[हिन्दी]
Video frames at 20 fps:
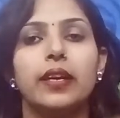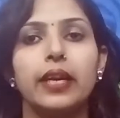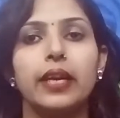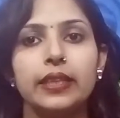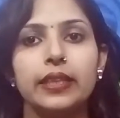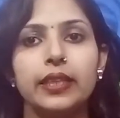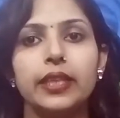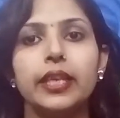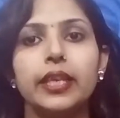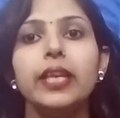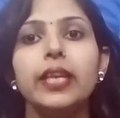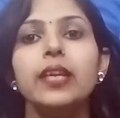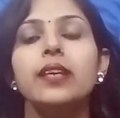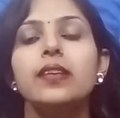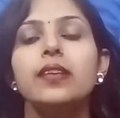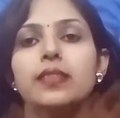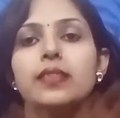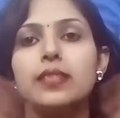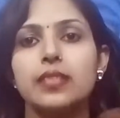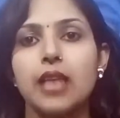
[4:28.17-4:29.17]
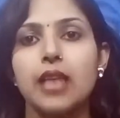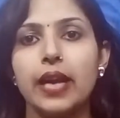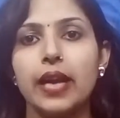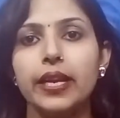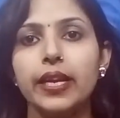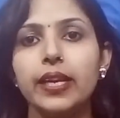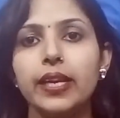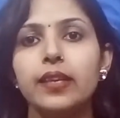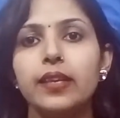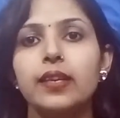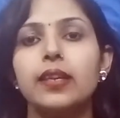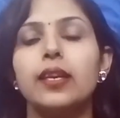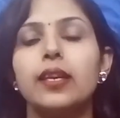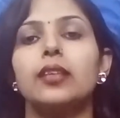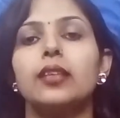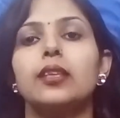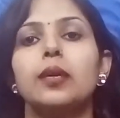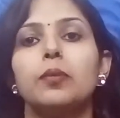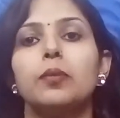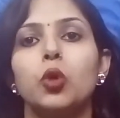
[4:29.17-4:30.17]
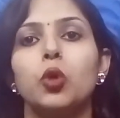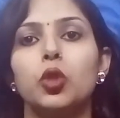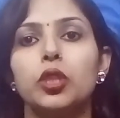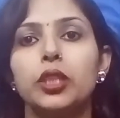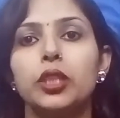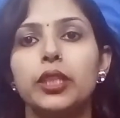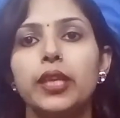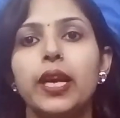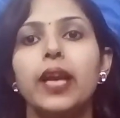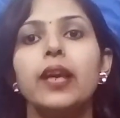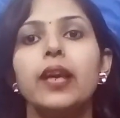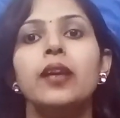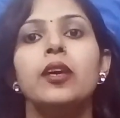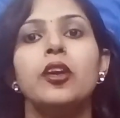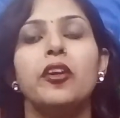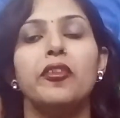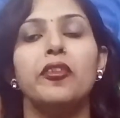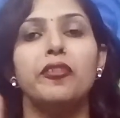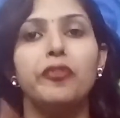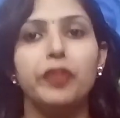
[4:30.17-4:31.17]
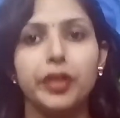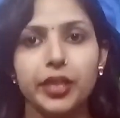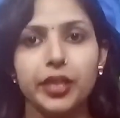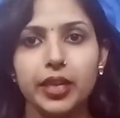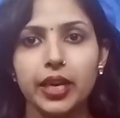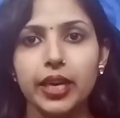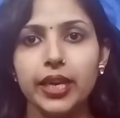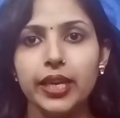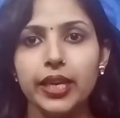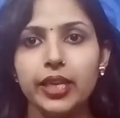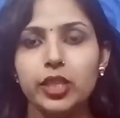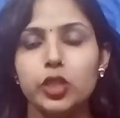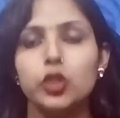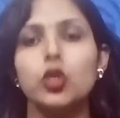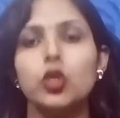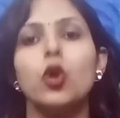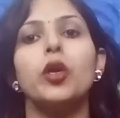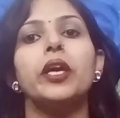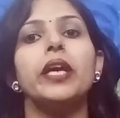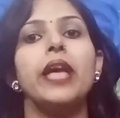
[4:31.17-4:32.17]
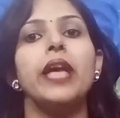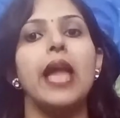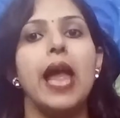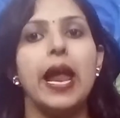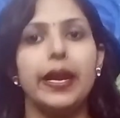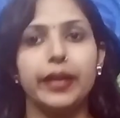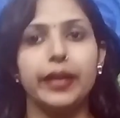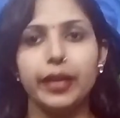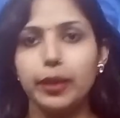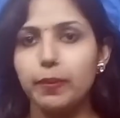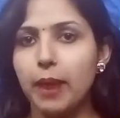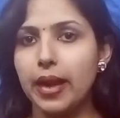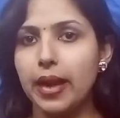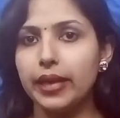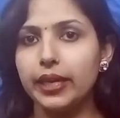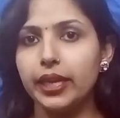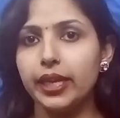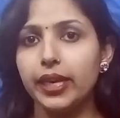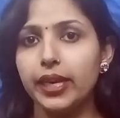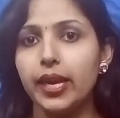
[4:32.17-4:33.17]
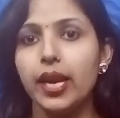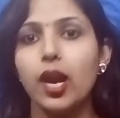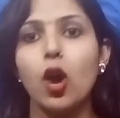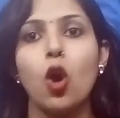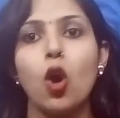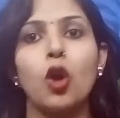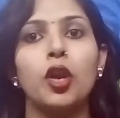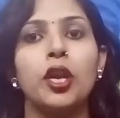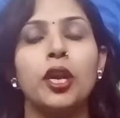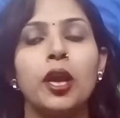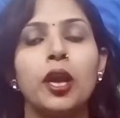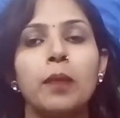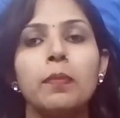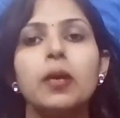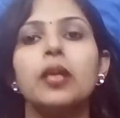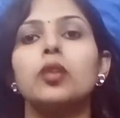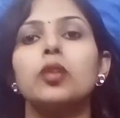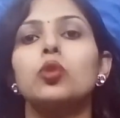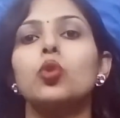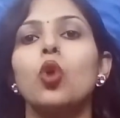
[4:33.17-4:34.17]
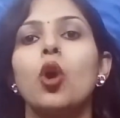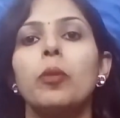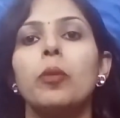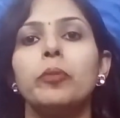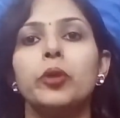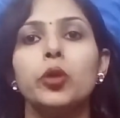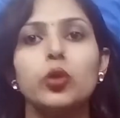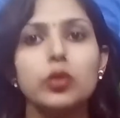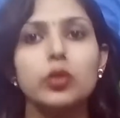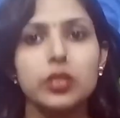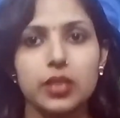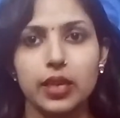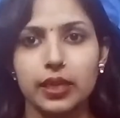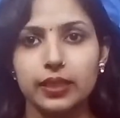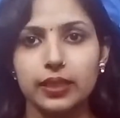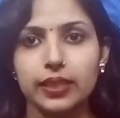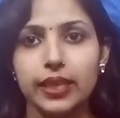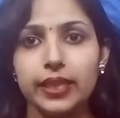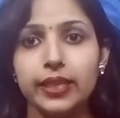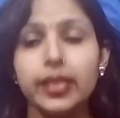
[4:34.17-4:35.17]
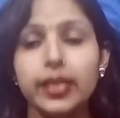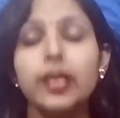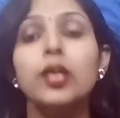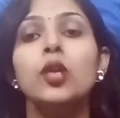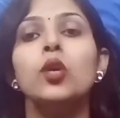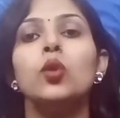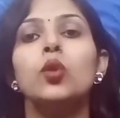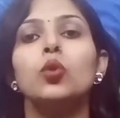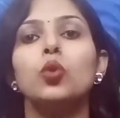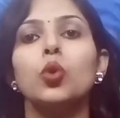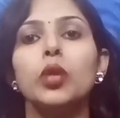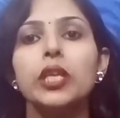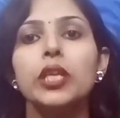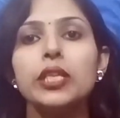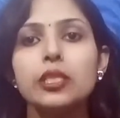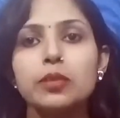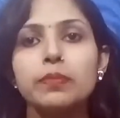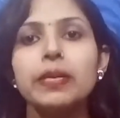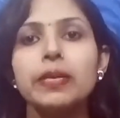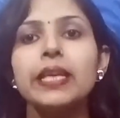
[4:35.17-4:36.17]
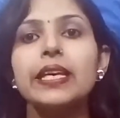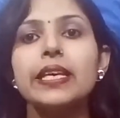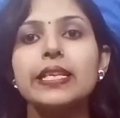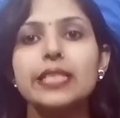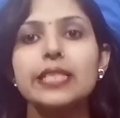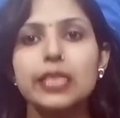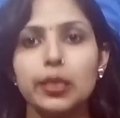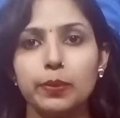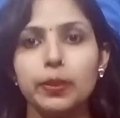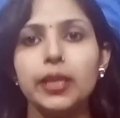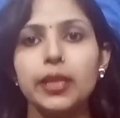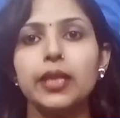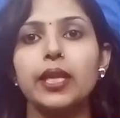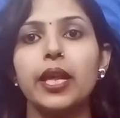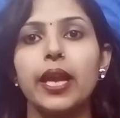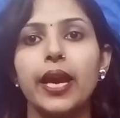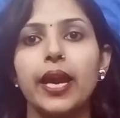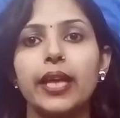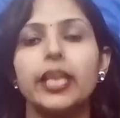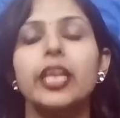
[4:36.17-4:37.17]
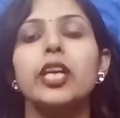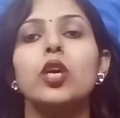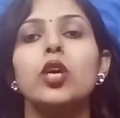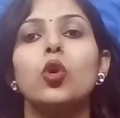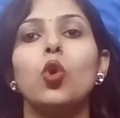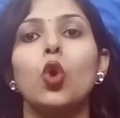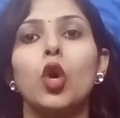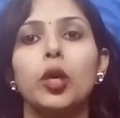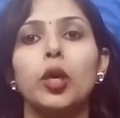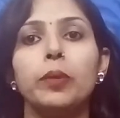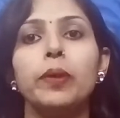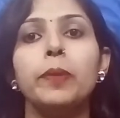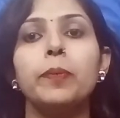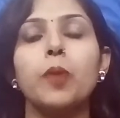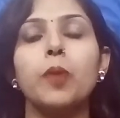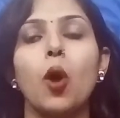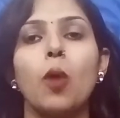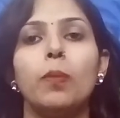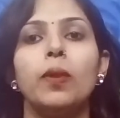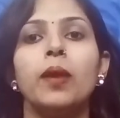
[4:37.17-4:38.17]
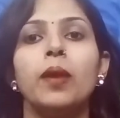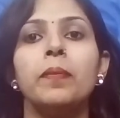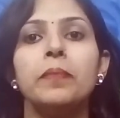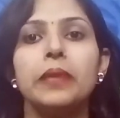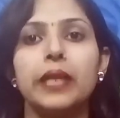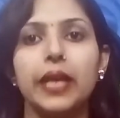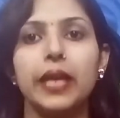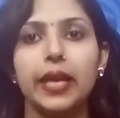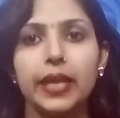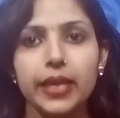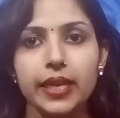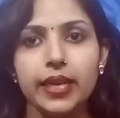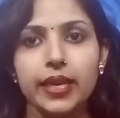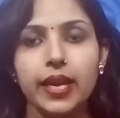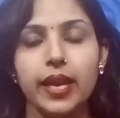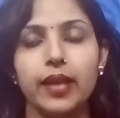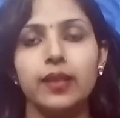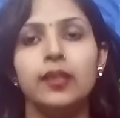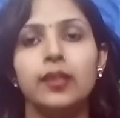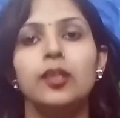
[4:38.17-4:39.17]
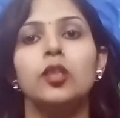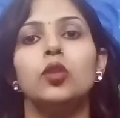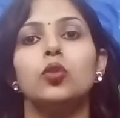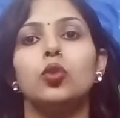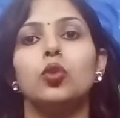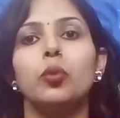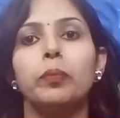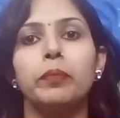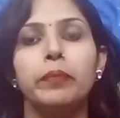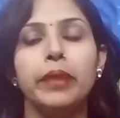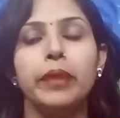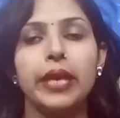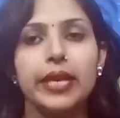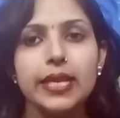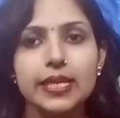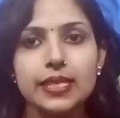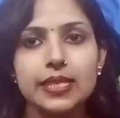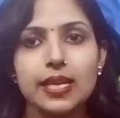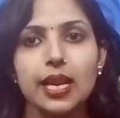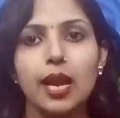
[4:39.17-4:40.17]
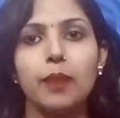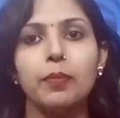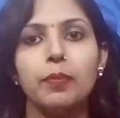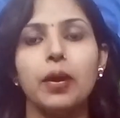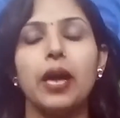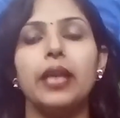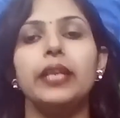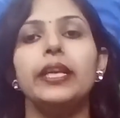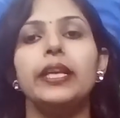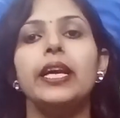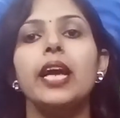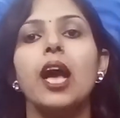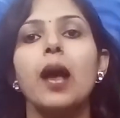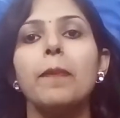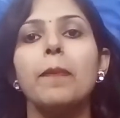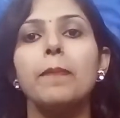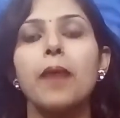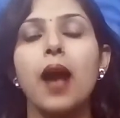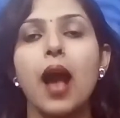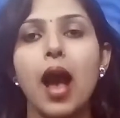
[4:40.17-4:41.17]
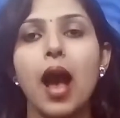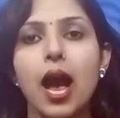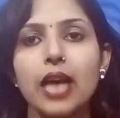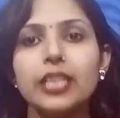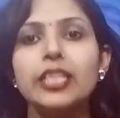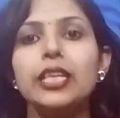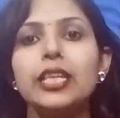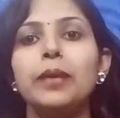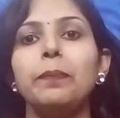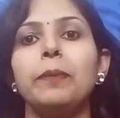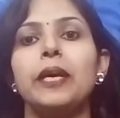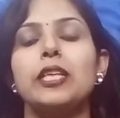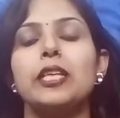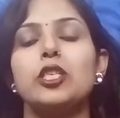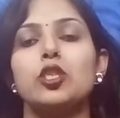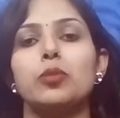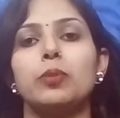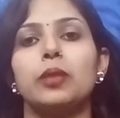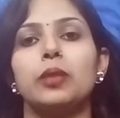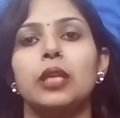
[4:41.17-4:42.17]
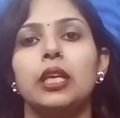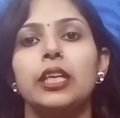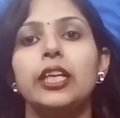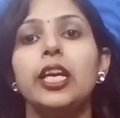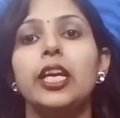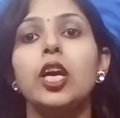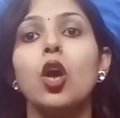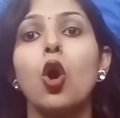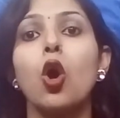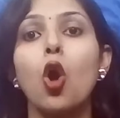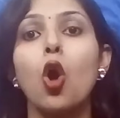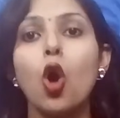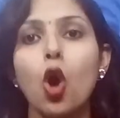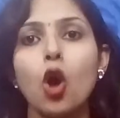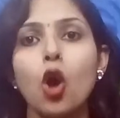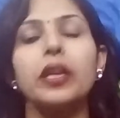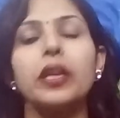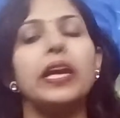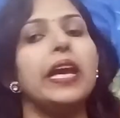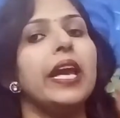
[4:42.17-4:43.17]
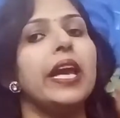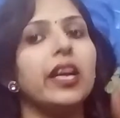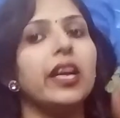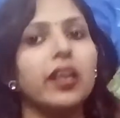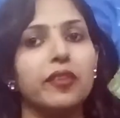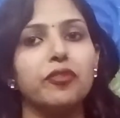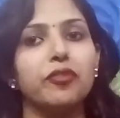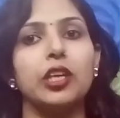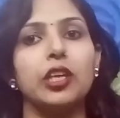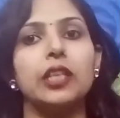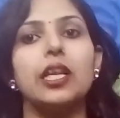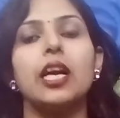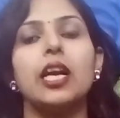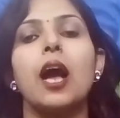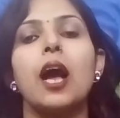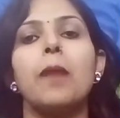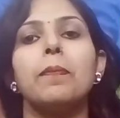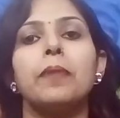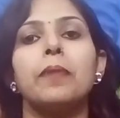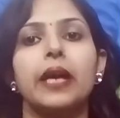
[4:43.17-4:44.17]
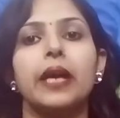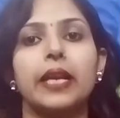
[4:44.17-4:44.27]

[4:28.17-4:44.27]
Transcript: गंदगी सारी खत्म होती है फिटकरी जो कि एंटीबायोटिक है और नमक तो हम यूज़ करते ही हैं तो इसमें किसी भी तरह की कोई भी प्रॉब्लम नहीं है तो मेरी सलाह मानिए आप आज ही पेस्ट बदलिए और एक हफ्ते तक आप